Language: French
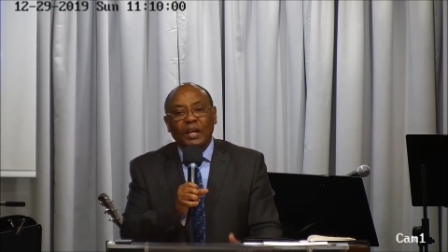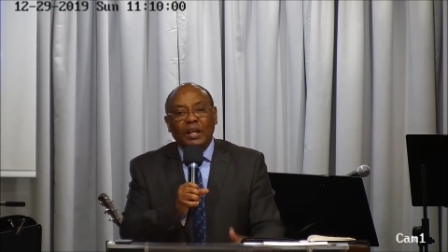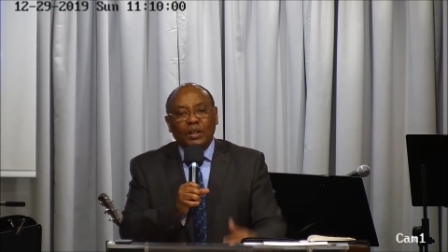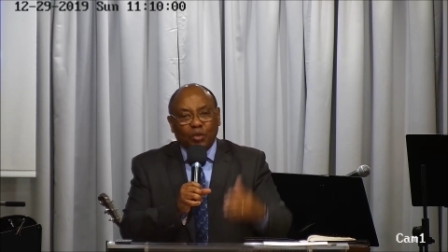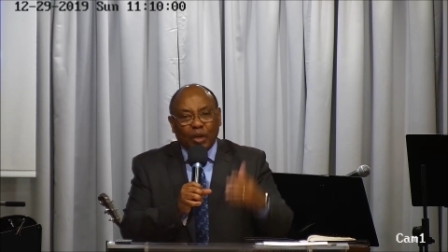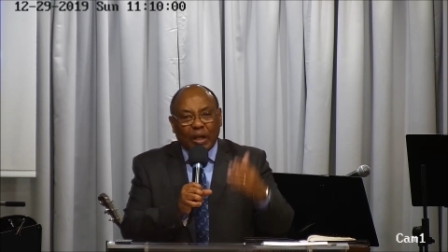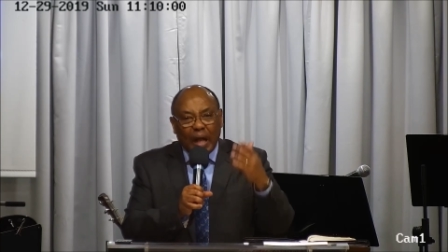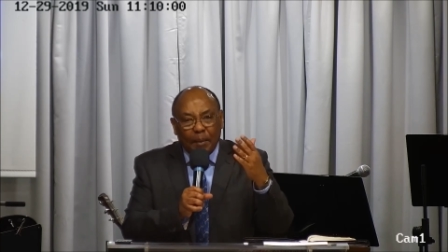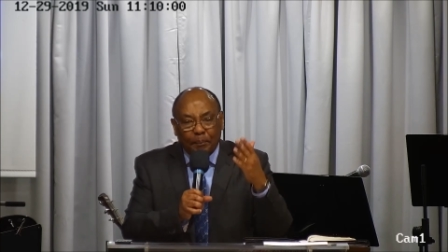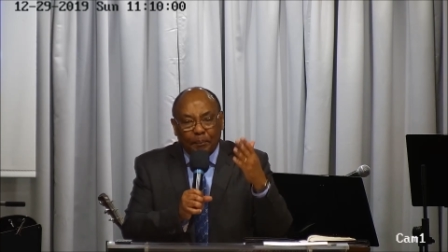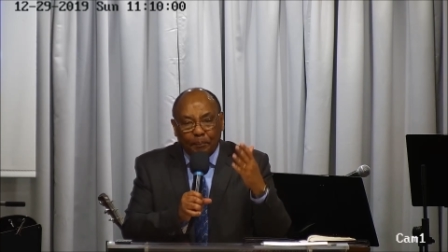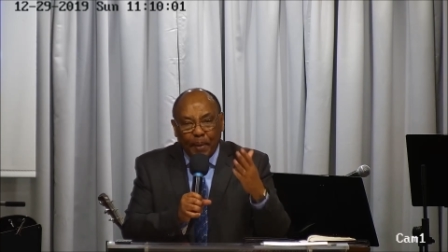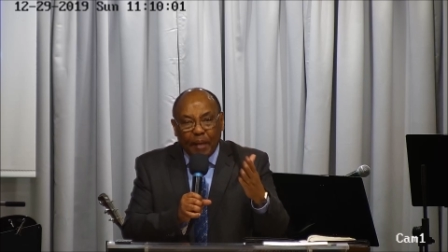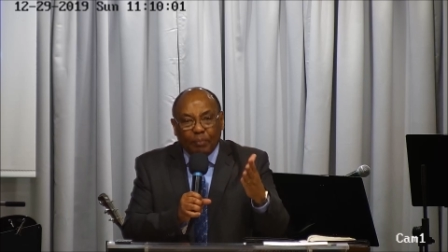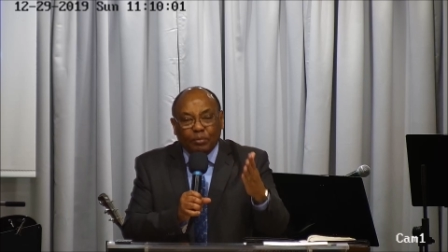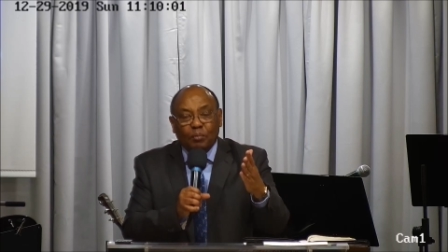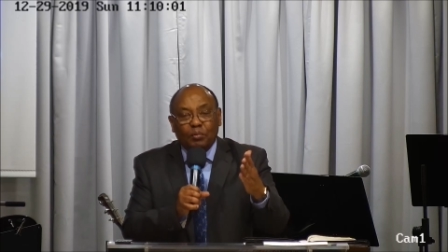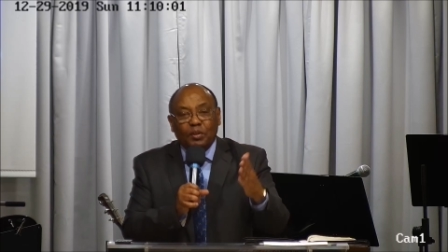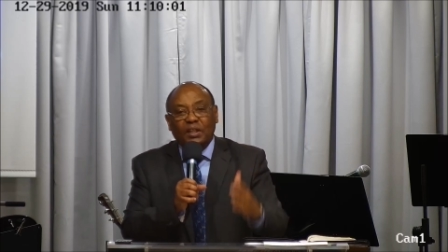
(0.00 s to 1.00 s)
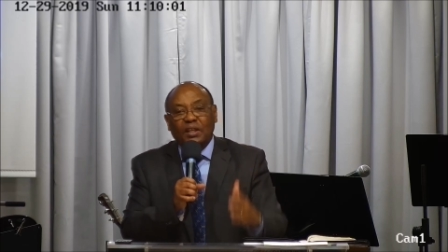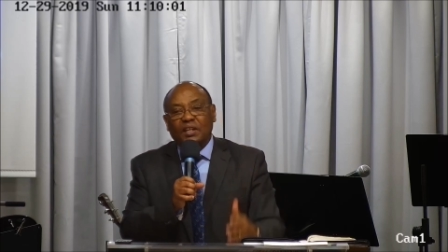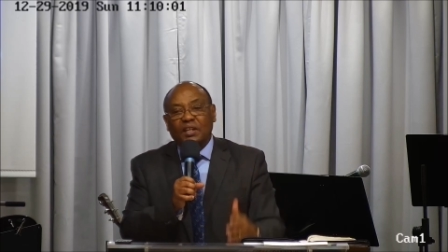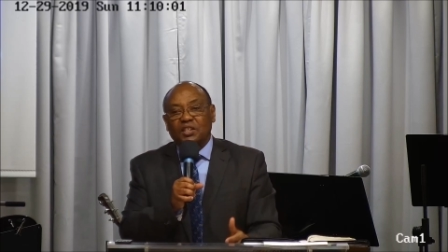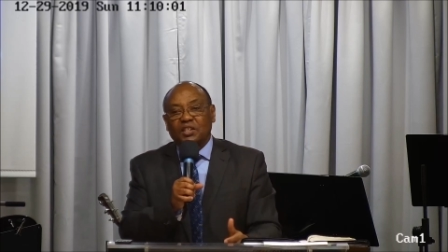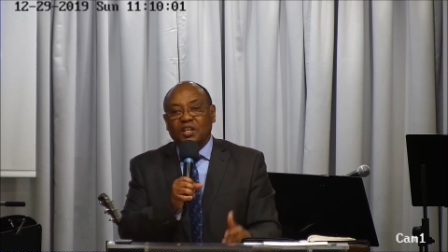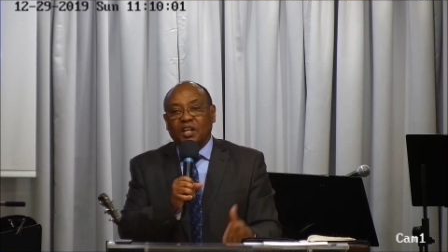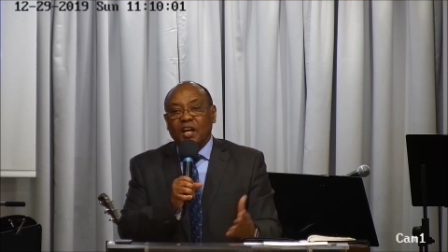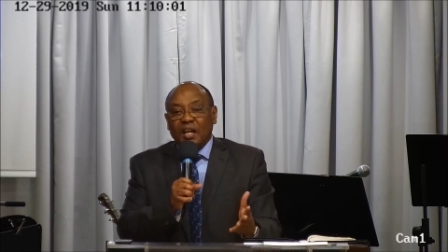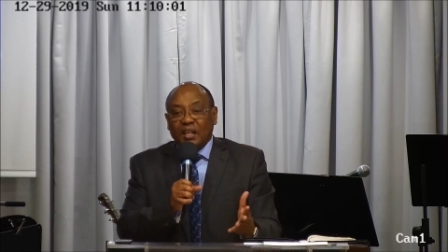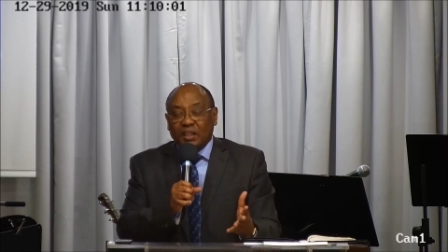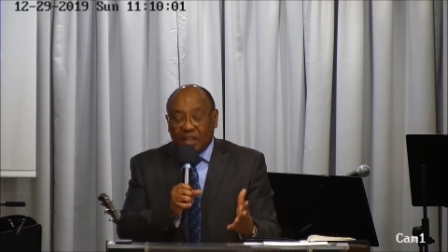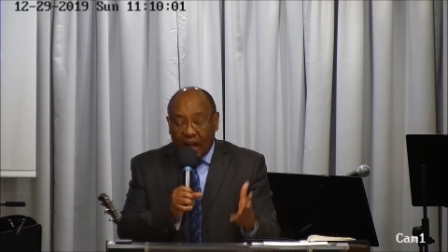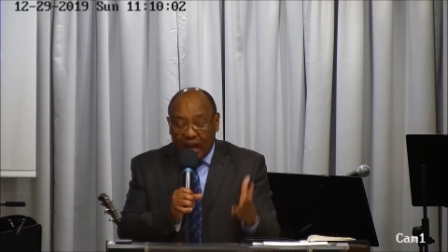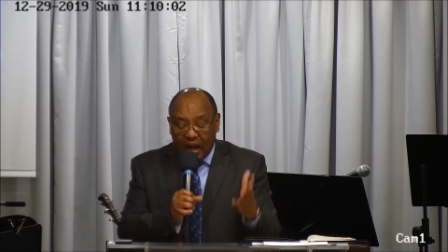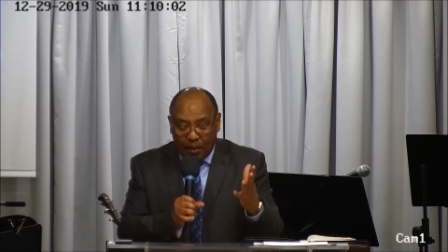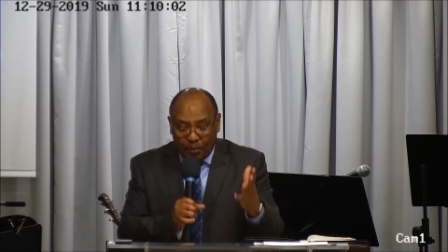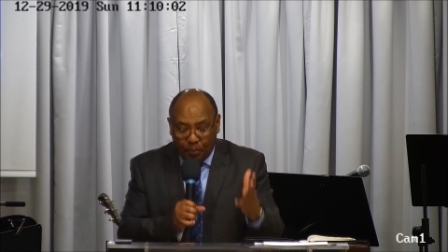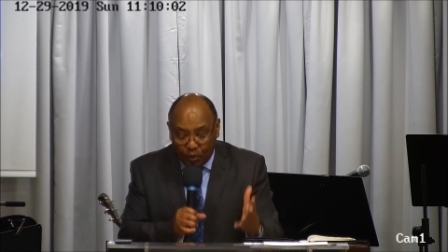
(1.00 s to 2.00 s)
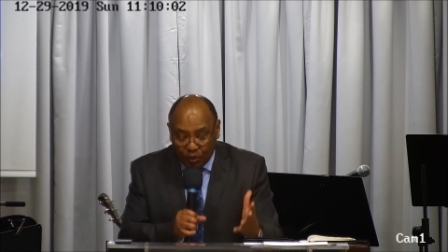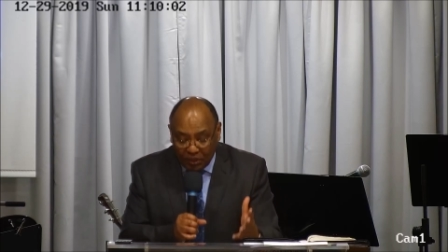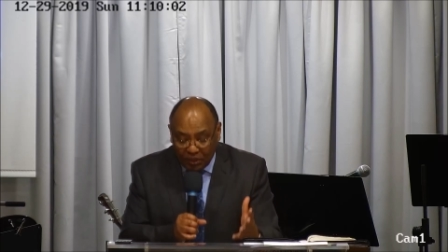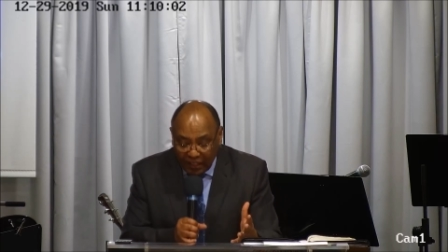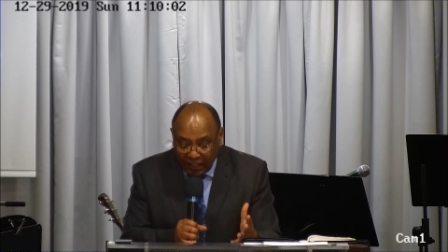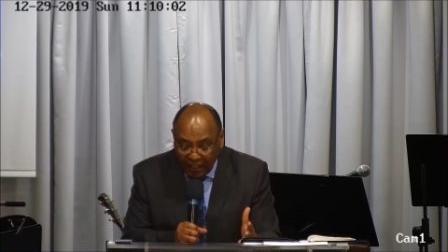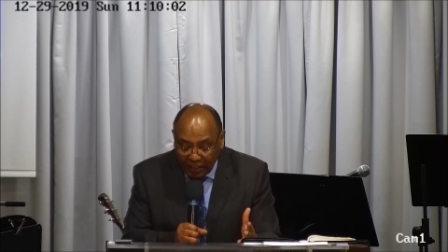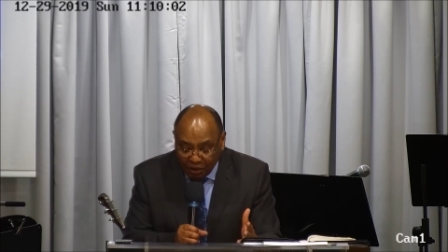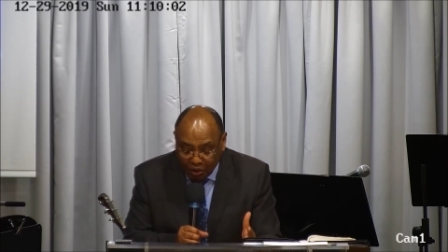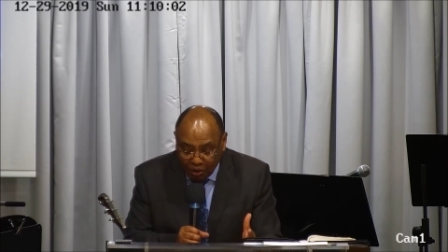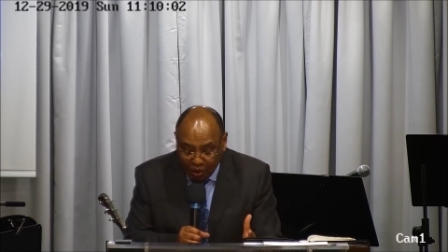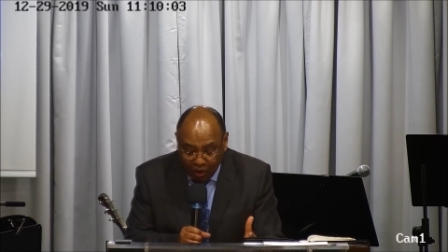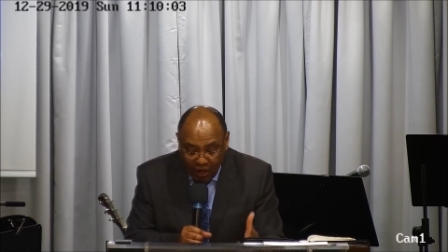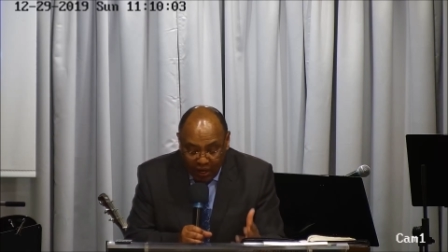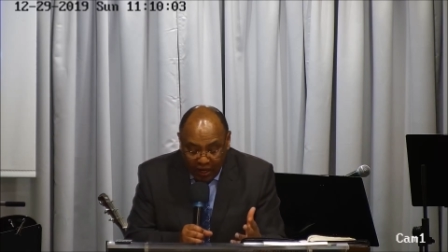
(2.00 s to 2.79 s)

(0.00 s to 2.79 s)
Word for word: tu es capable de me diriger dans la bonne direction